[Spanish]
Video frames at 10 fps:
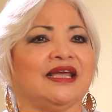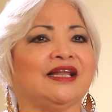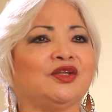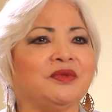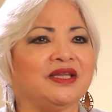
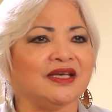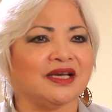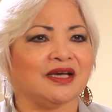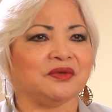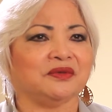el
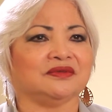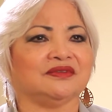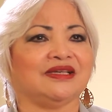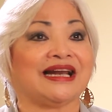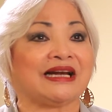dominicano,
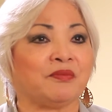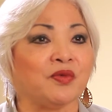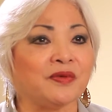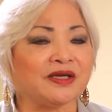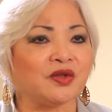la
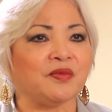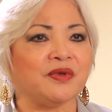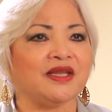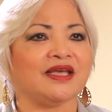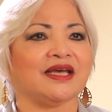República
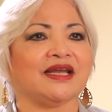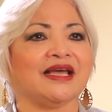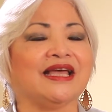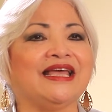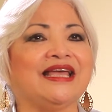
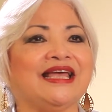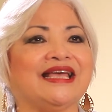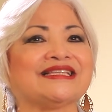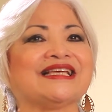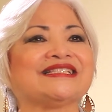Dominicana,
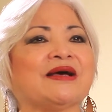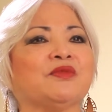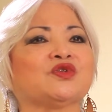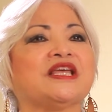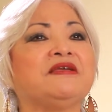es que
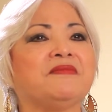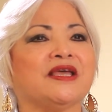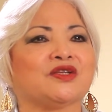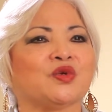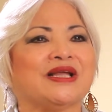estamos
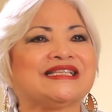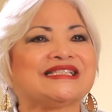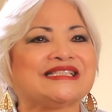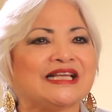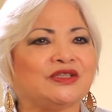inmersos en el
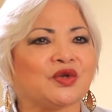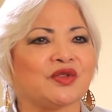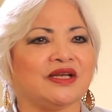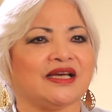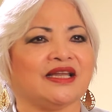centro
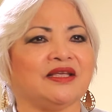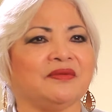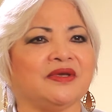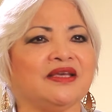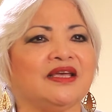del
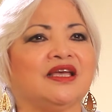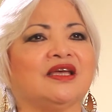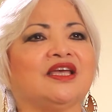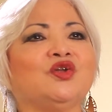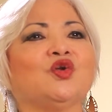Caribe
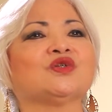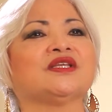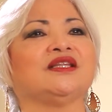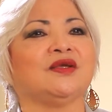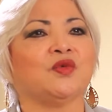y no nos
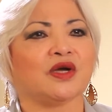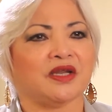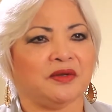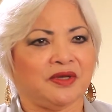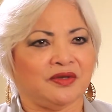sentimos
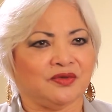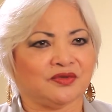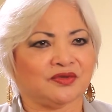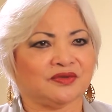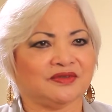
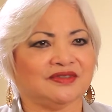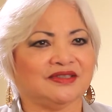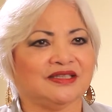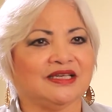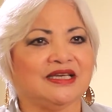caribeños.
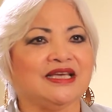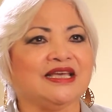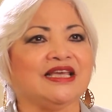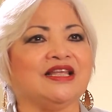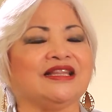
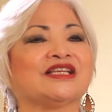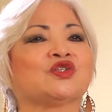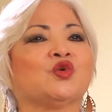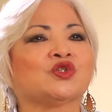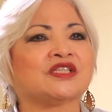Y
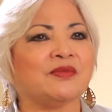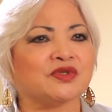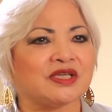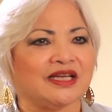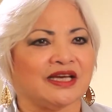
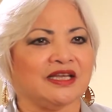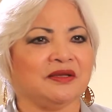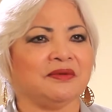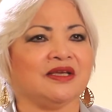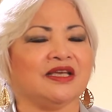desconocemos el
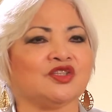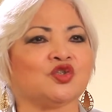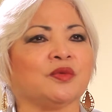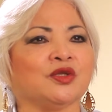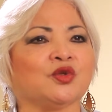Caribe,
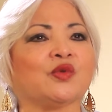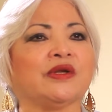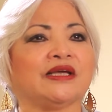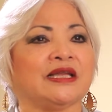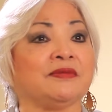sobre todo
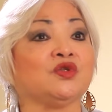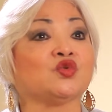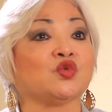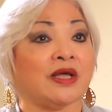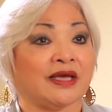el Caribe
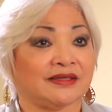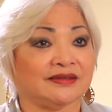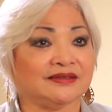insular.